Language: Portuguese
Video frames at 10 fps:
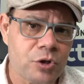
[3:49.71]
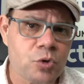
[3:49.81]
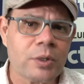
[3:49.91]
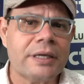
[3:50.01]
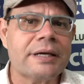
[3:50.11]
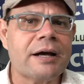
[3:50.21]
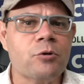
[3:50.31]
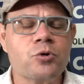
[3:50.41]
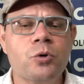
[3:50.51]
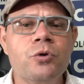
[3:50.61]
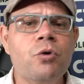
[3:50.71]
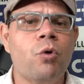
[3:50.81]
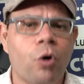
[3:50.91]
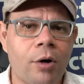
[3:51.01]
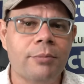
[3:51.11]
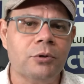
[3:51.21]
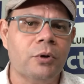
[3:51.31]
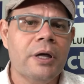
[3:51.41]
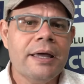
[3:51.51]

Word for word: Isso aí causou um incômodo.